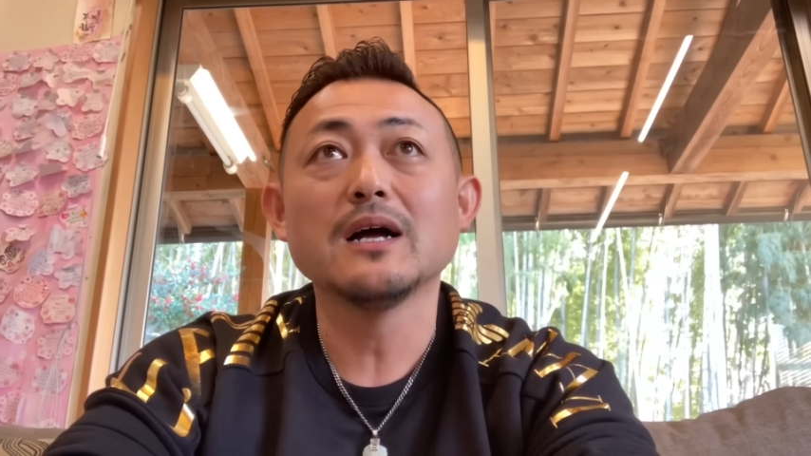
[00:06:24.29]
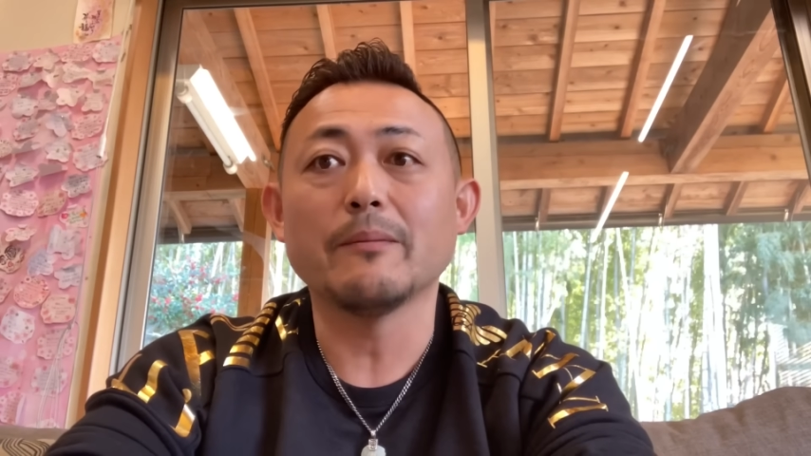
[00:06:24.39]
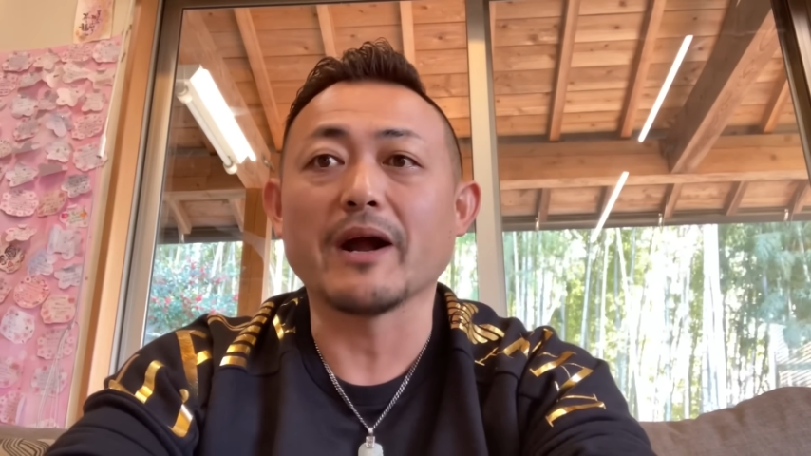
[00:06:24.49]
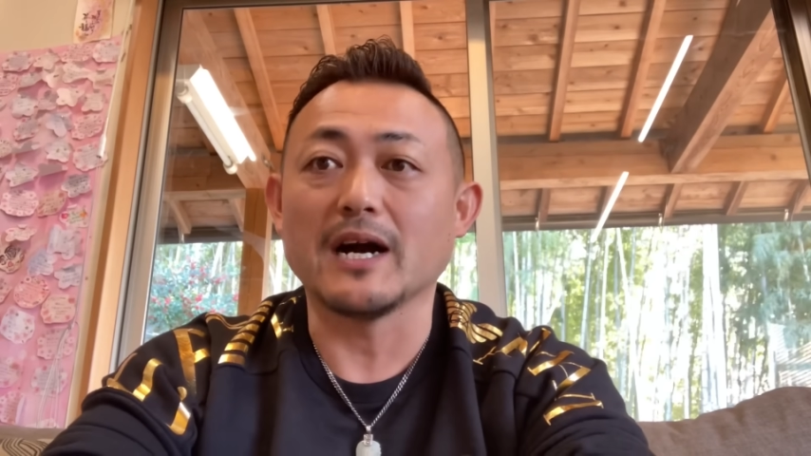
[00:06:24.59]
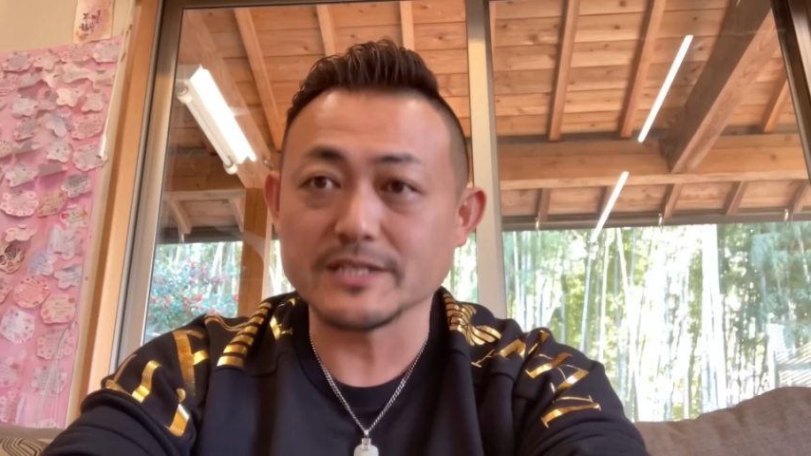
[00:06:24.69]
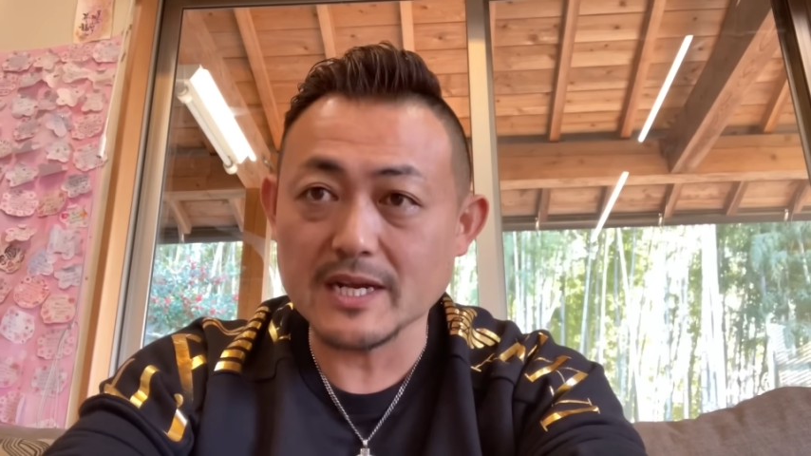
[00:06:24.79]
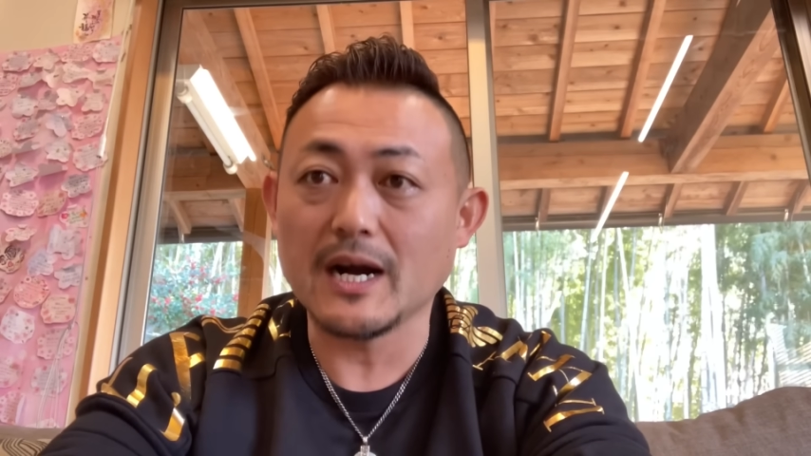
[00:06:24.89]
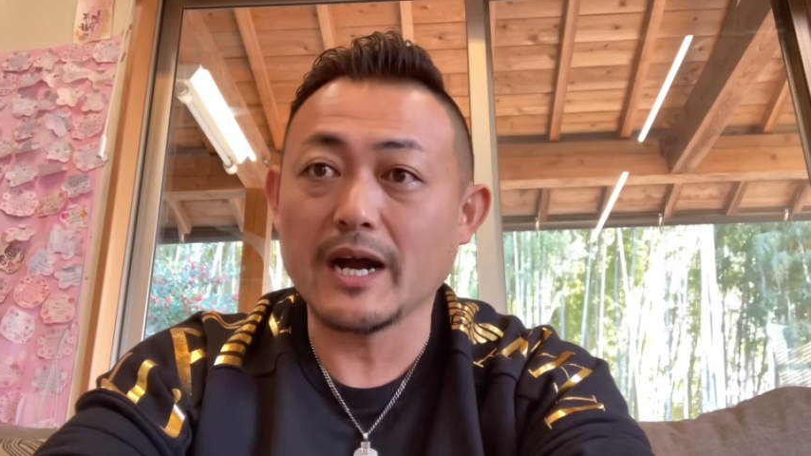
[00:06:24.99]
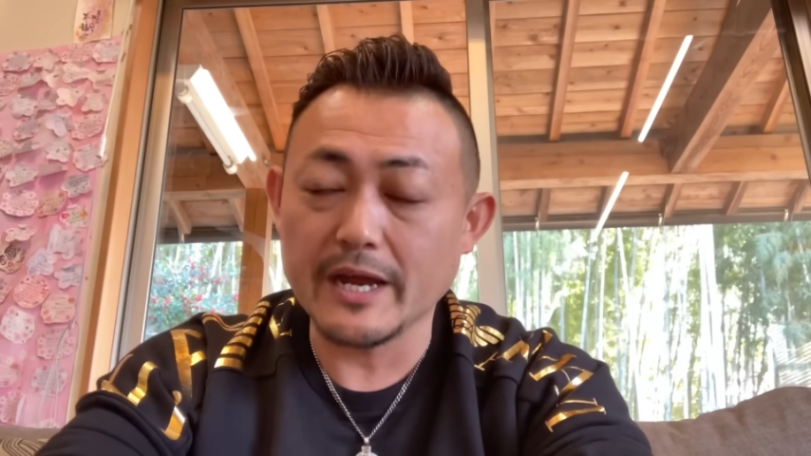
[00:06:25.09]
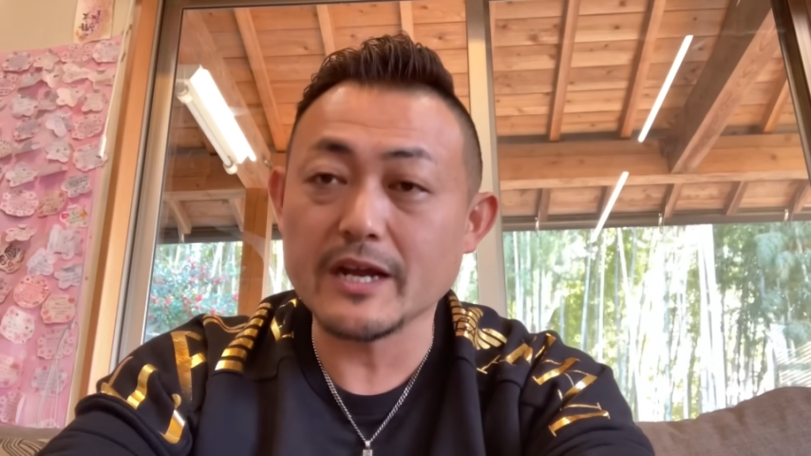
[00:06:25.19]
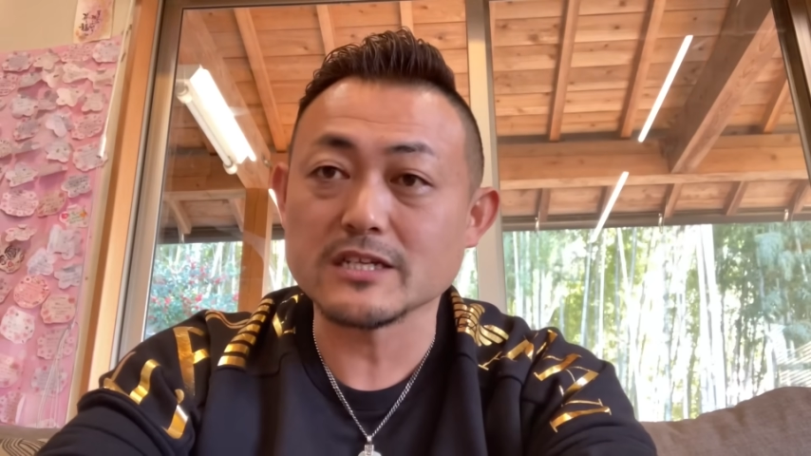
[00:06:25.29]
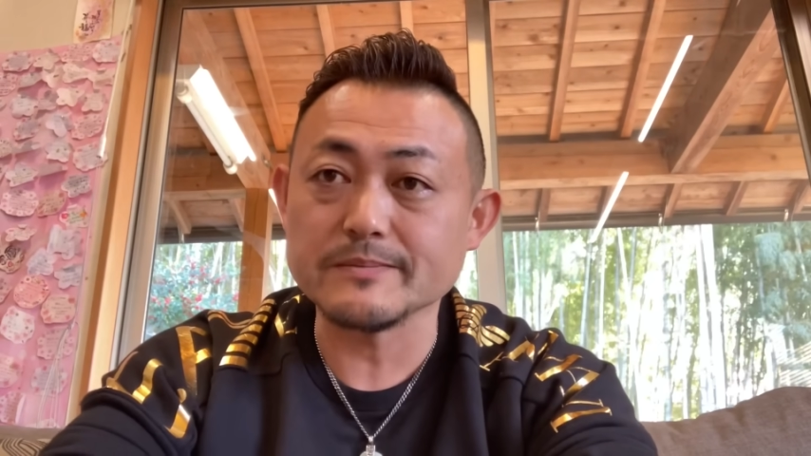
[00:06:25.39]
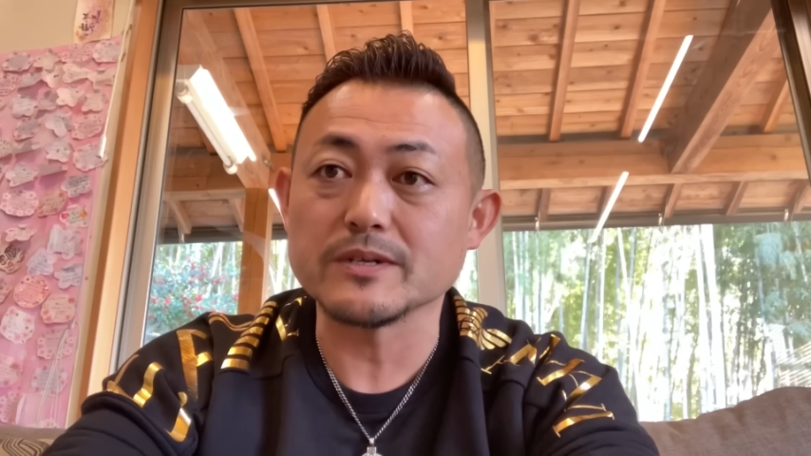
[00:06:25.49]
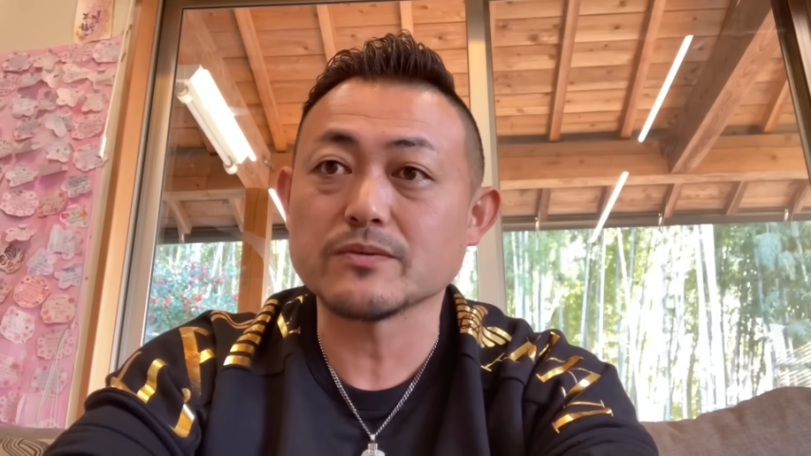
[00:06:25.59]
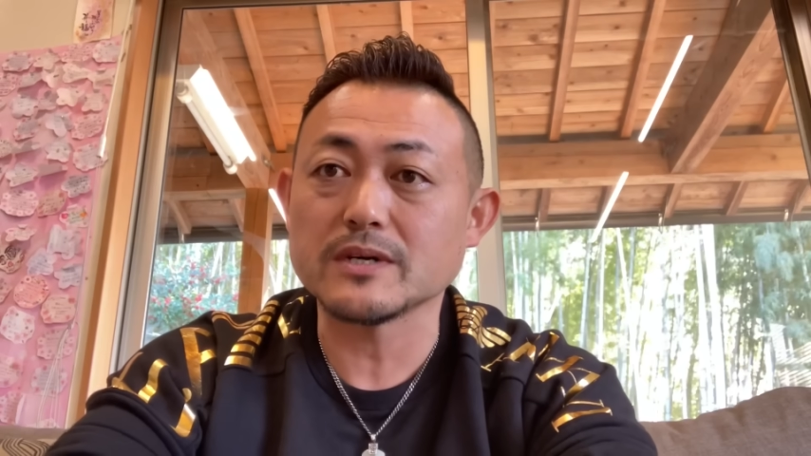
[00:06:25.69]
まあ、風邪が流行り始
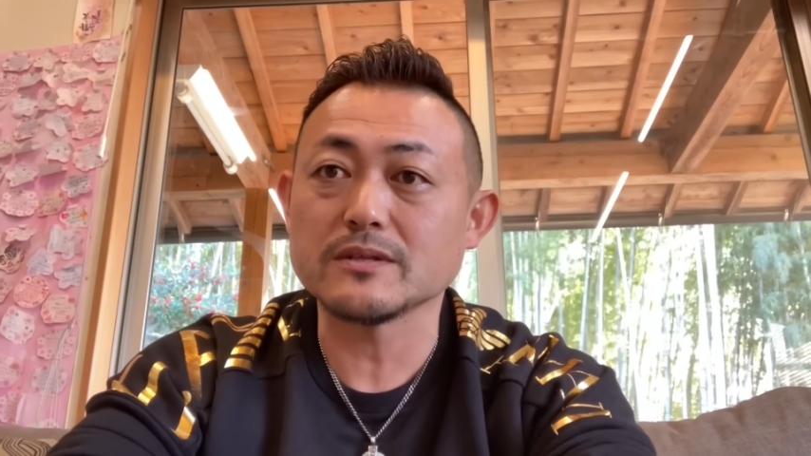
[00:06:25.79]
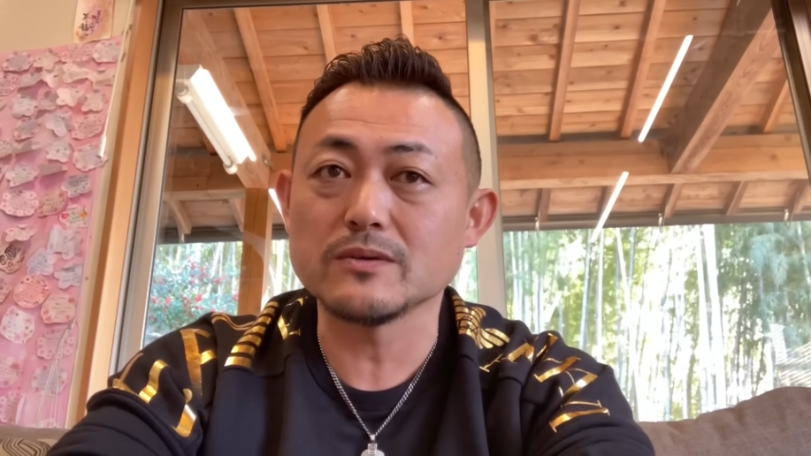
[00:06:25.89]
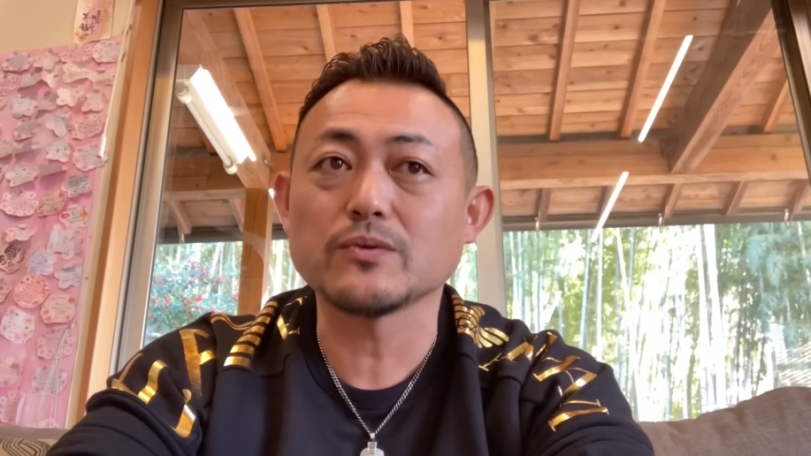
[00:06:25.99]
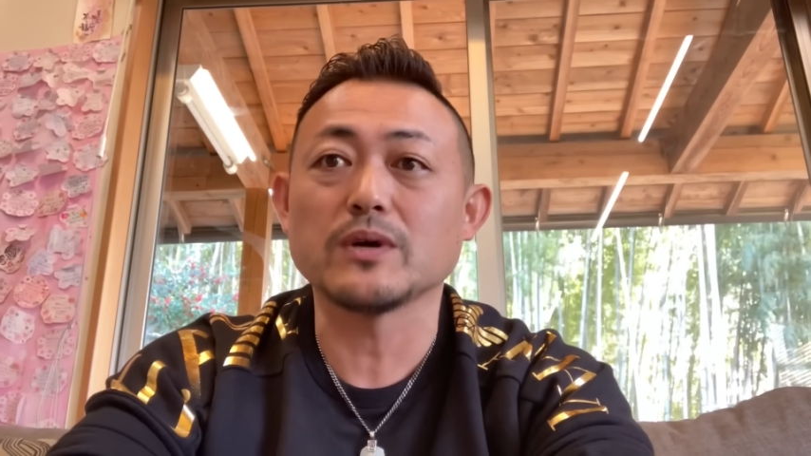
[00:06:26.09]
めるとかっていうこと